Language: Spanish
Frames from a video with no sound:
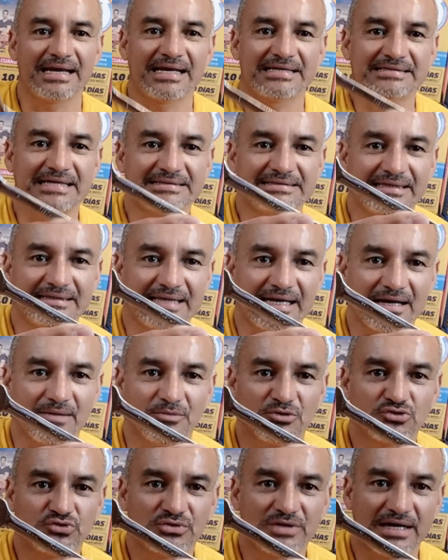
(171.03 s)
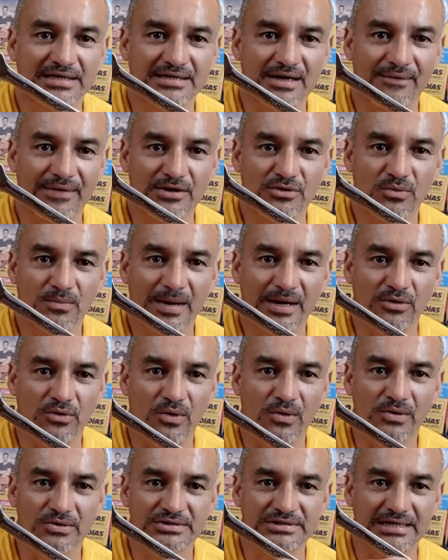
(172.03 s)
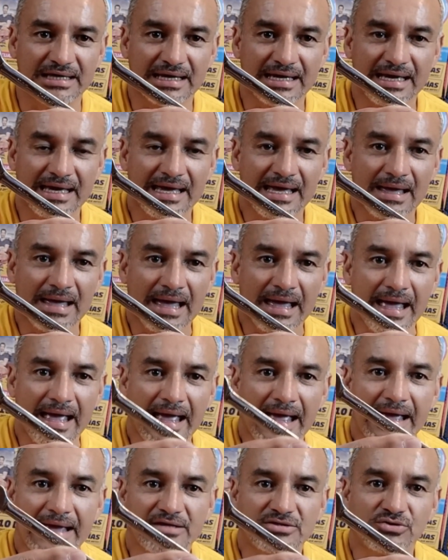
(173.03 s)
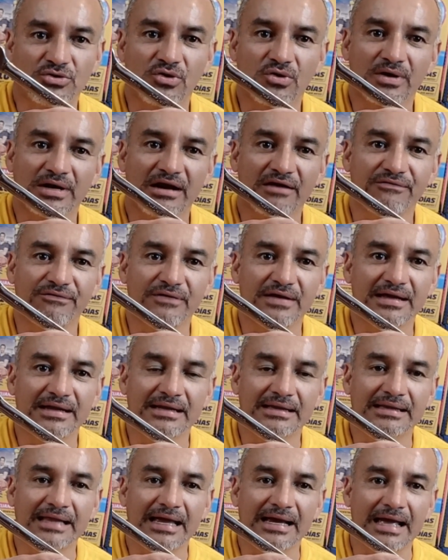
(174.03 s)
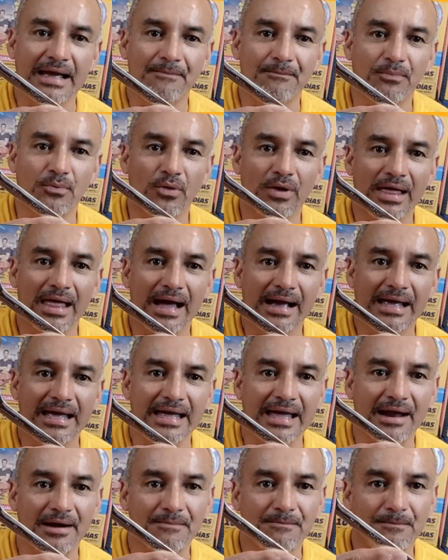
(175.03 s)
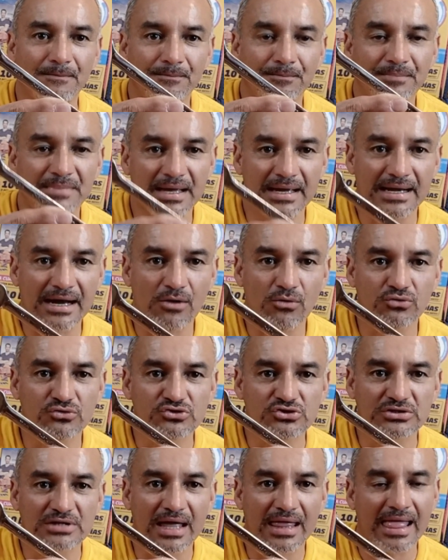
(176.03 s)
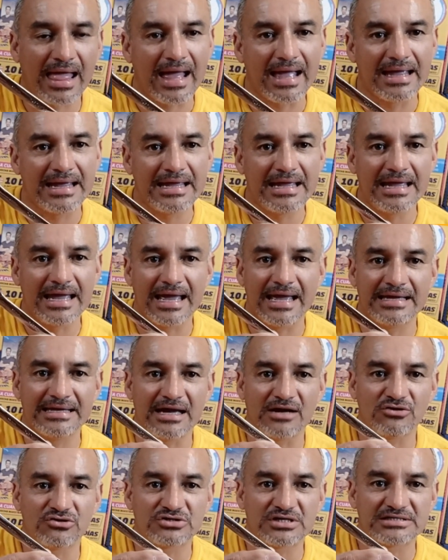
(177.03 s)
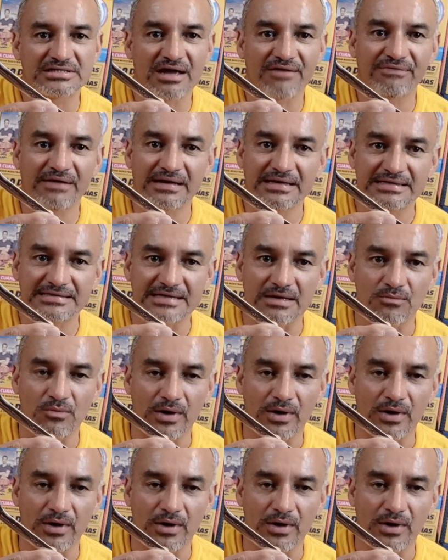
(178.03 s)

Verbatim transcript: necesitaremos una llave número 11 esto con el fin de que pueda quedar bien ajustada y ella no se zafe ni se